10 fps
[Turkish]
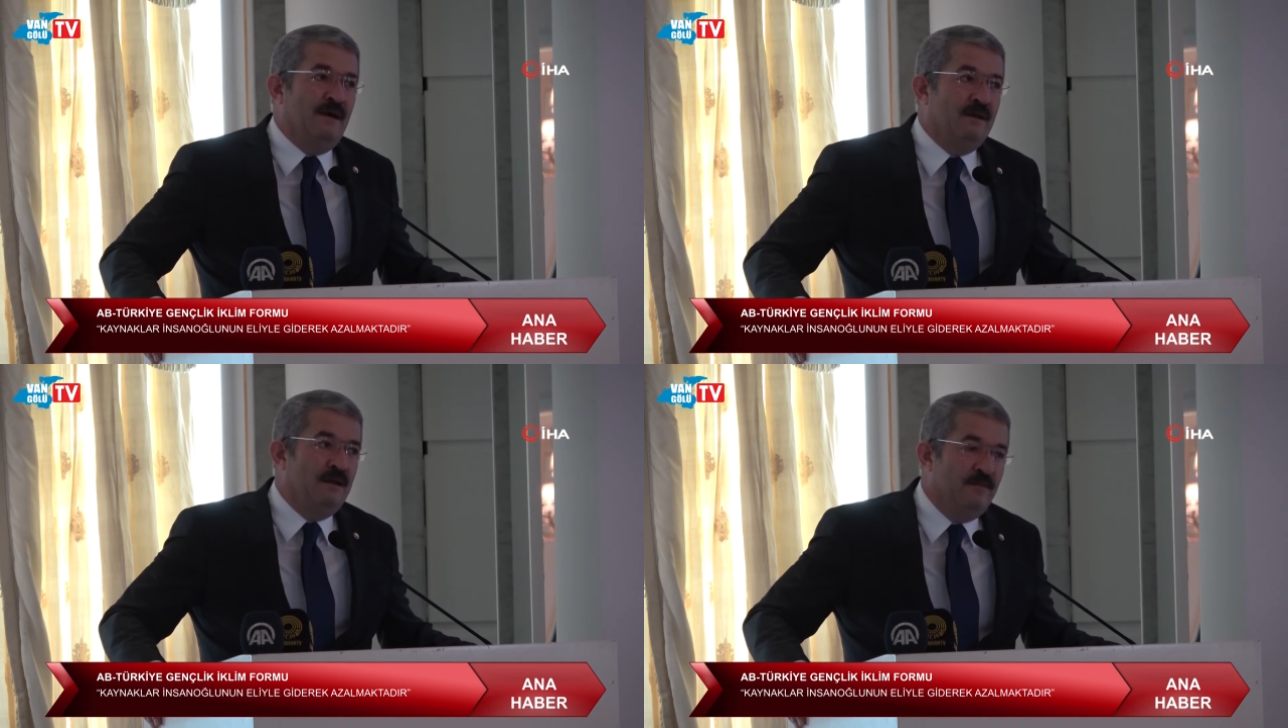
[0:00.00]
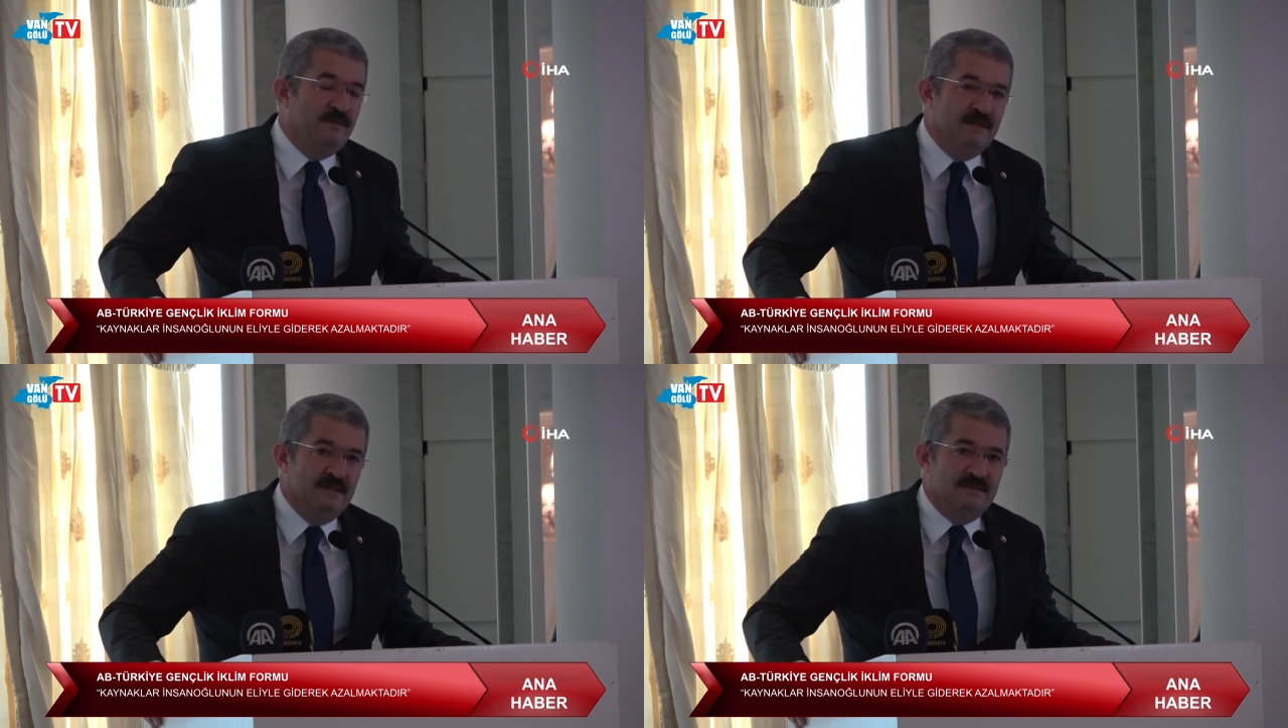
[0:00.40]

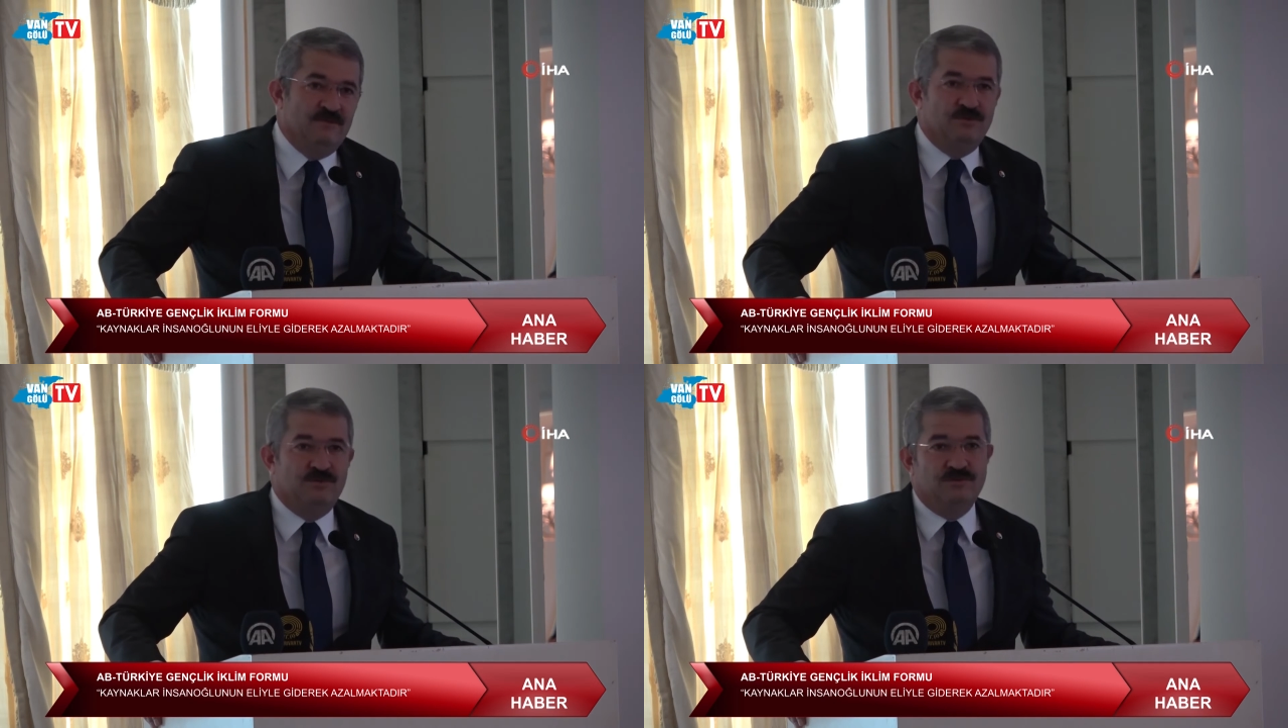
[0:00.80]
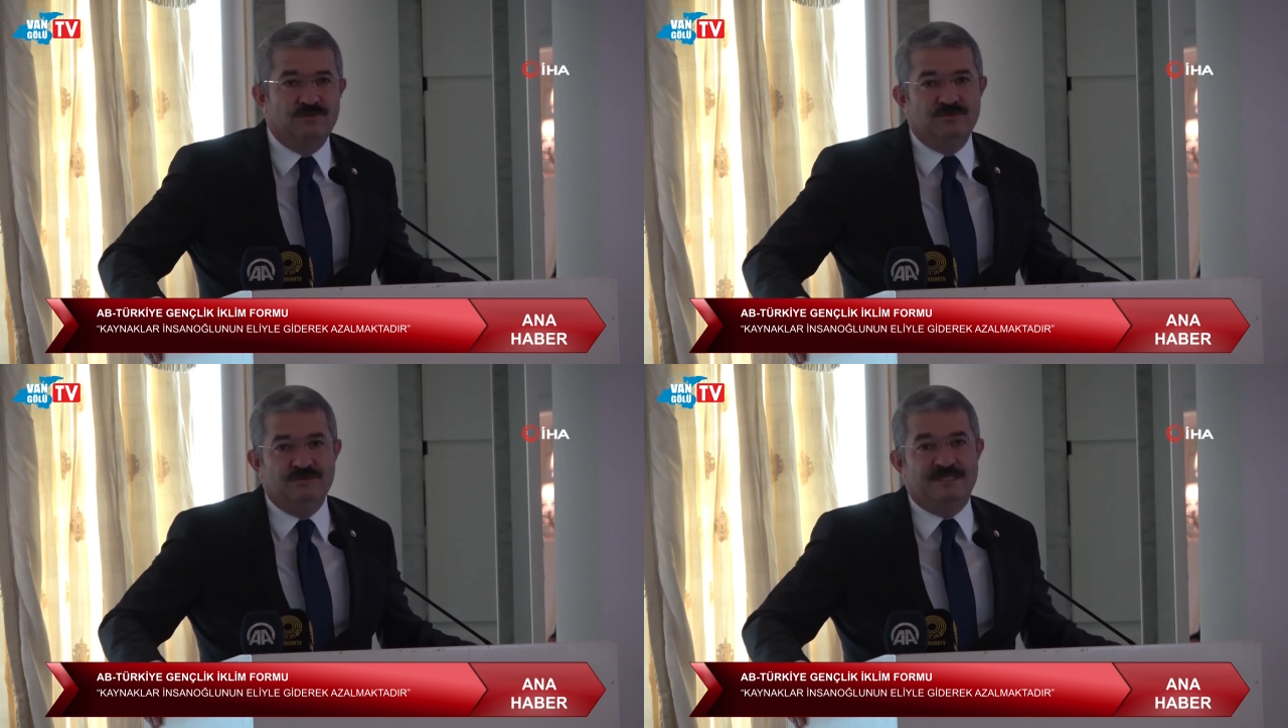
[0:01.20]
anlamı
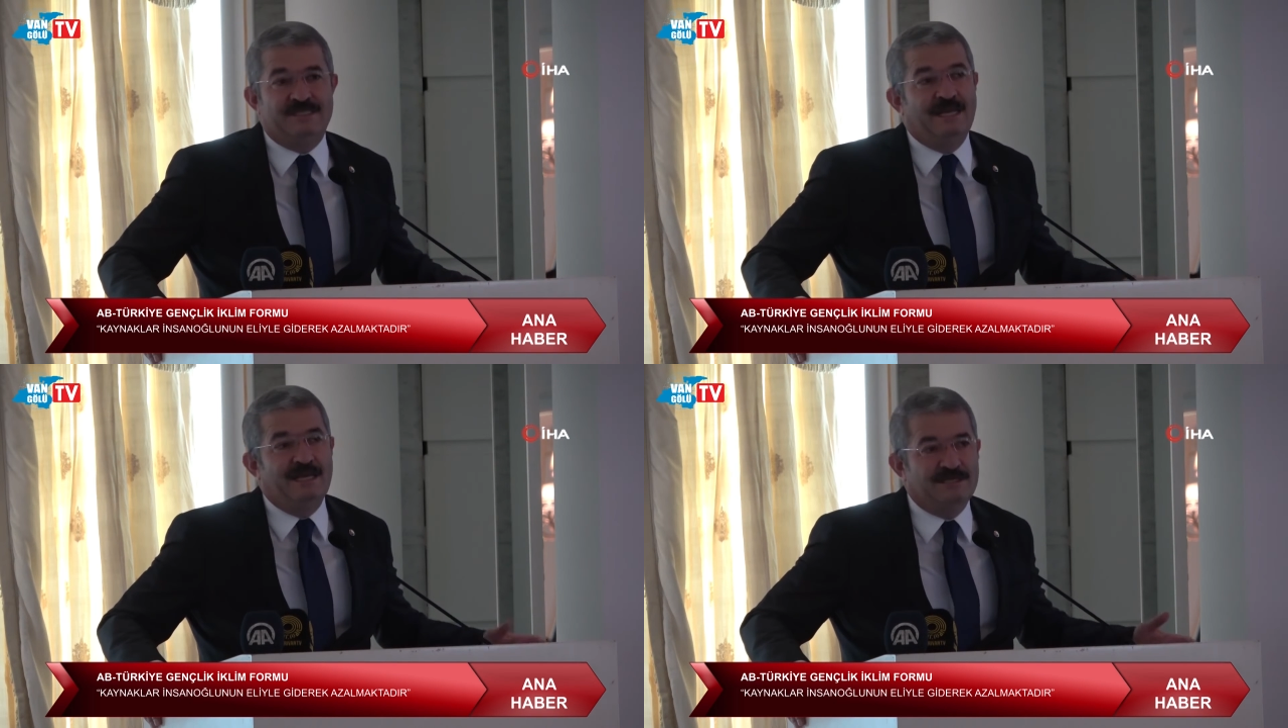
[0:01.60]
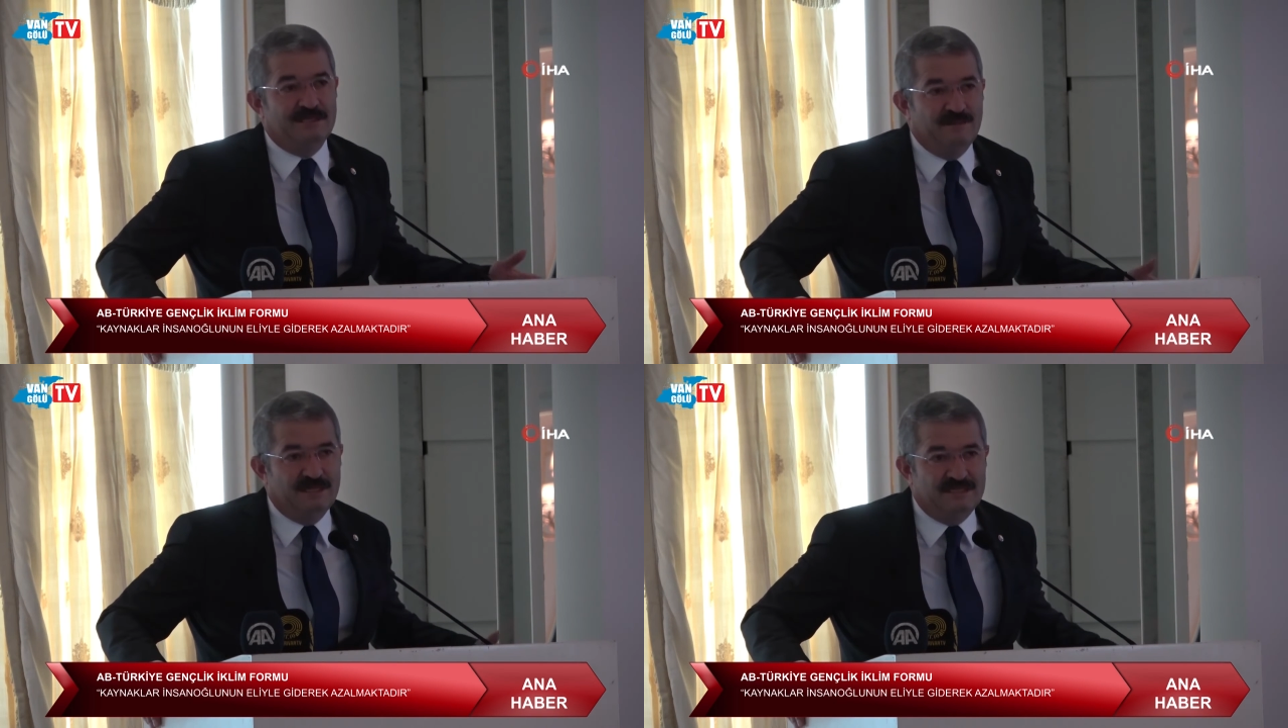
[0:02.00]
olduğunu
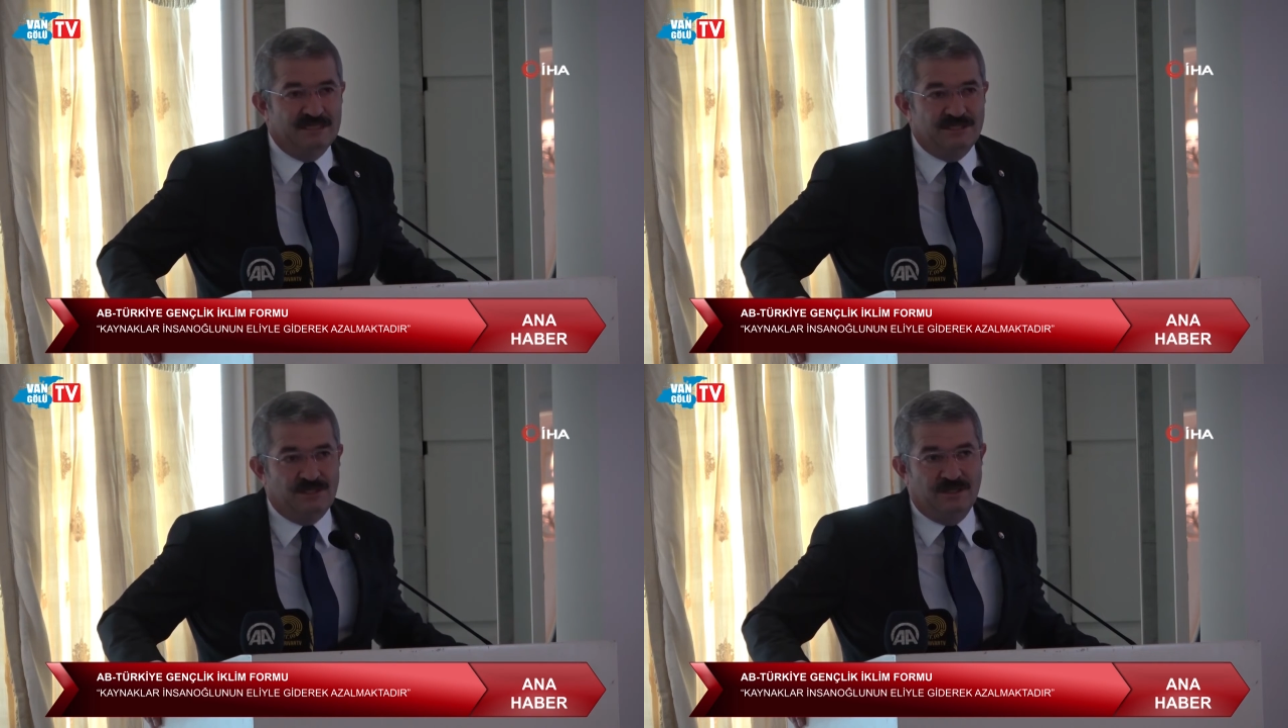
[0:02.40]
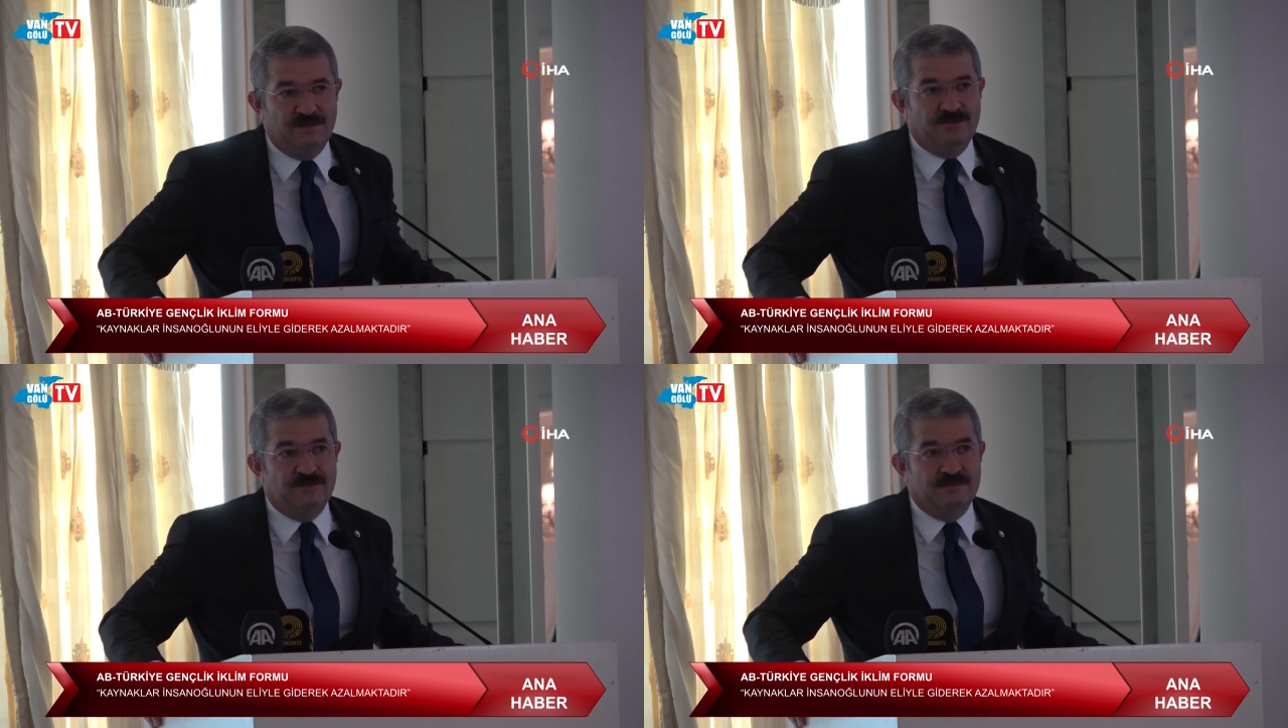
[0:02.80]
hisselleştirmenizi rica ediyorum.